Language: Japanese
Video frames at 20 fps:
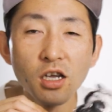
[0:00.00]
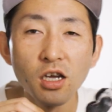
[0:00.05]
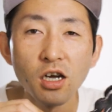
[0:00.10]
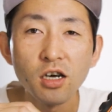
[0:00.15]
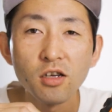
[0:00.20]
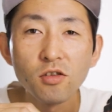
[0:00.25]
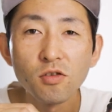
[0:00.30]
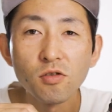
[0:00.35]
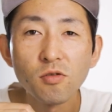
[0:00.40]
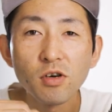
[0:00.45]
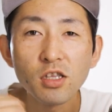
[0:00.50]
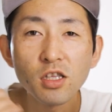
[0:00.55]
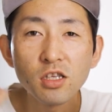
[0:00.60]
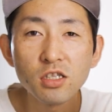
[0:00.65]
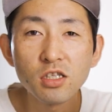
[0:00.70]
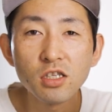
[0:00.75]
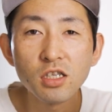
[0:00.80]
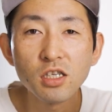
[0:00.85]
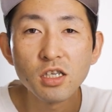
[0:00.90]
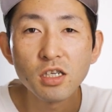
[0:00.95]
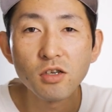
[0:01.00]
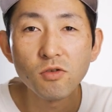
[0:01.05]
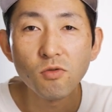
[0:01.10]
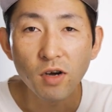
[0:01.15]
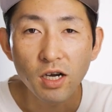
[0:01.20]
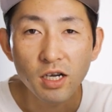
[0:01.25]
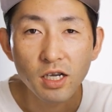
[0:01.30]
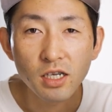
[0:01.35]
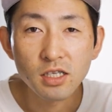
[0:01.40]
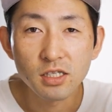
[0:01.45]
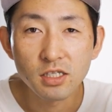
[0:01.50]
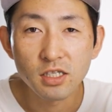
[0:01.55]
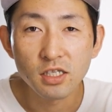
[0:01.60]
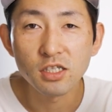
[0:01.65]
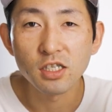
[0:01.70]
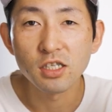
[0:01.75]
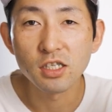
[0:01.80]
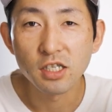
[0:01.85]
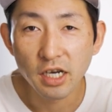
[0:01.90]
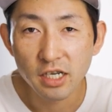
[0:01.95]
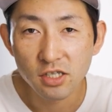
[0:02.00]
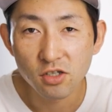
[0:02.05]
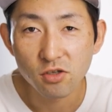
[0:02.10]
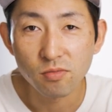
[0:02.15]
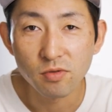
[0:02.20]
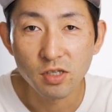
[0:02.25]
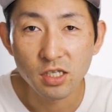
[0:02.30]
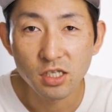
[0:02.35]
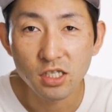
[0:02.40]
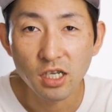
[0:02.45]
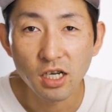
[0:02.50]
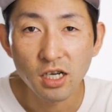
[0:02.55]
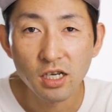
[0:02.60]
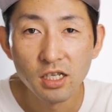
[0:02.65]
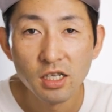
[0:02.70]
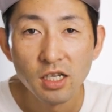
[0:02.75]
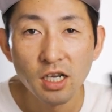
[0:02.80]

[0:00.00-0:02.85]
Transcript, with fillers: あの、私は全然大丈夫でした。